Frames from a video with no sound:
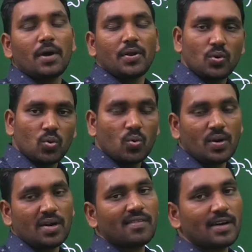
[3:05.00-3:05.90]
మరియు
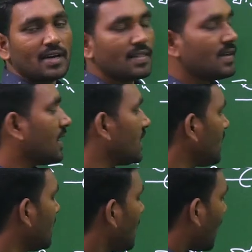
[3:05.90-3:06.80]
గుండె వంటిది
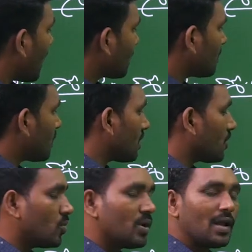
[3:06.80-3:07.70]
అని ఆత్మ
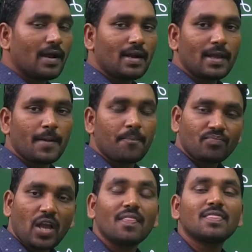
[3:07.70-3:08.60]
గుండె అంటే
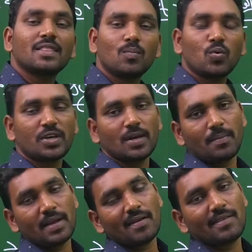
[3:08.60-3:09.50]
అంత
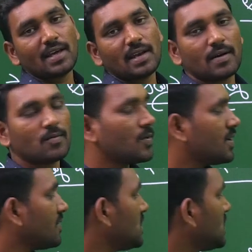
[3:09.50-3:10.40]
ముఖ్యమైనవి
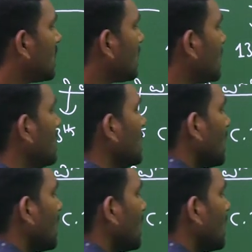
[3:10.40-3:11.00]
అనేటువంటి విషయాన్ని